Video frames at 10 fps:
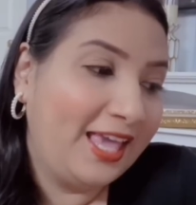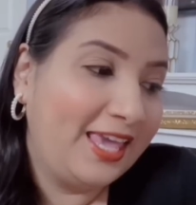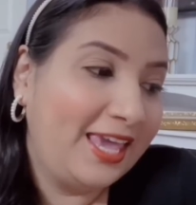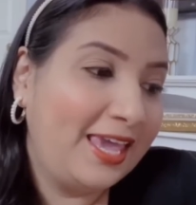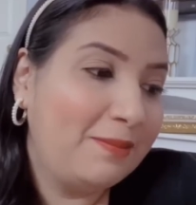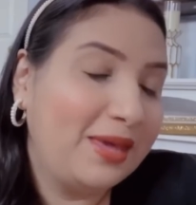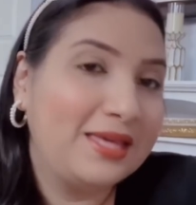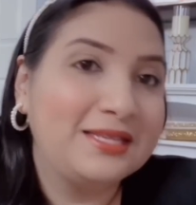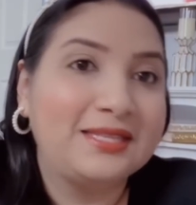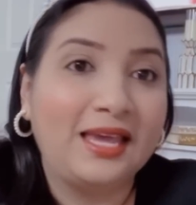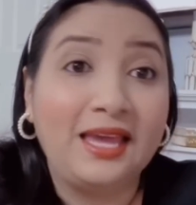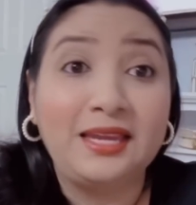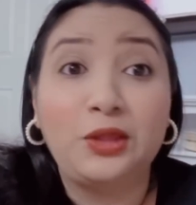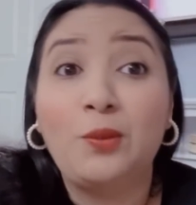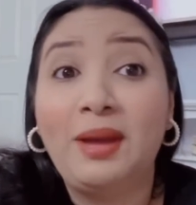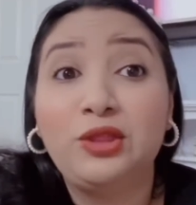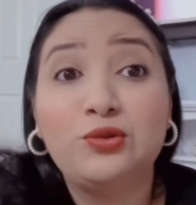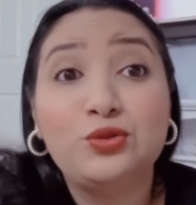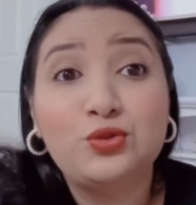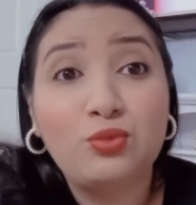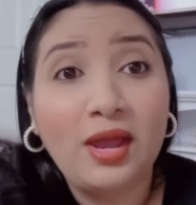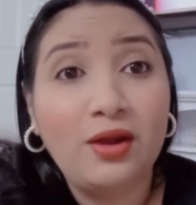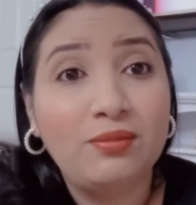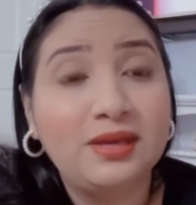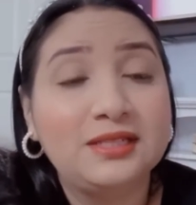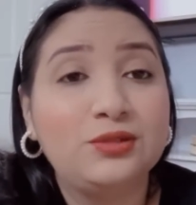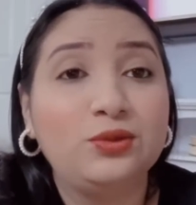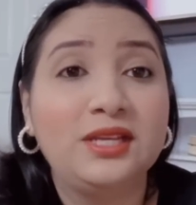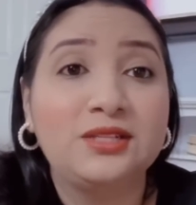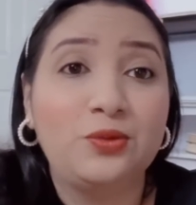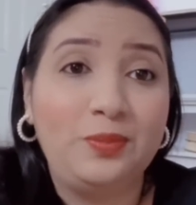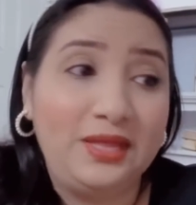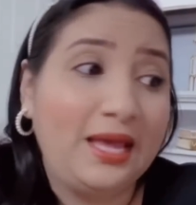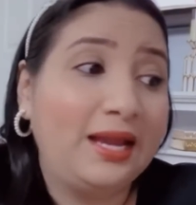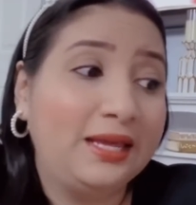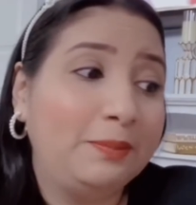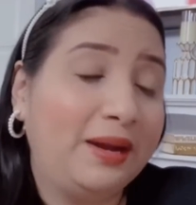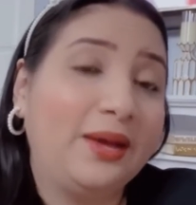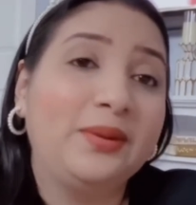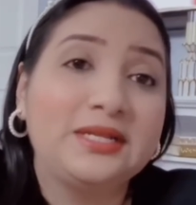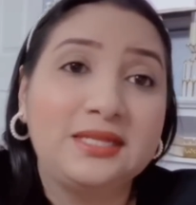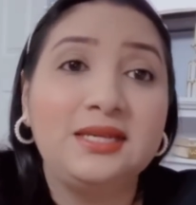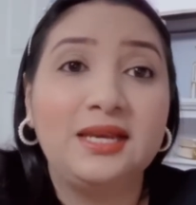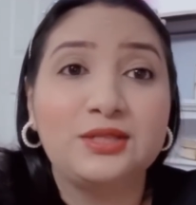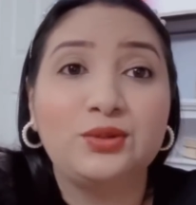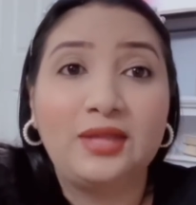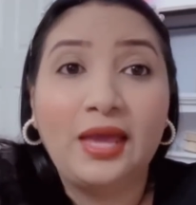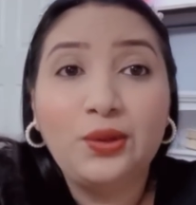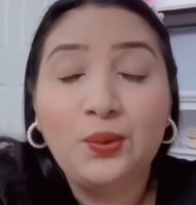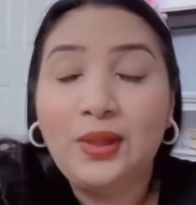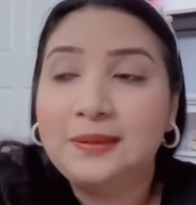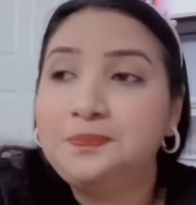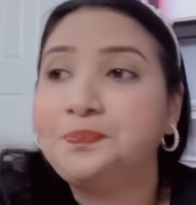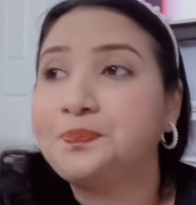Y me dice, Kenia, tomate un suero, me dice un de esos pidialí para ver si eso te ayuda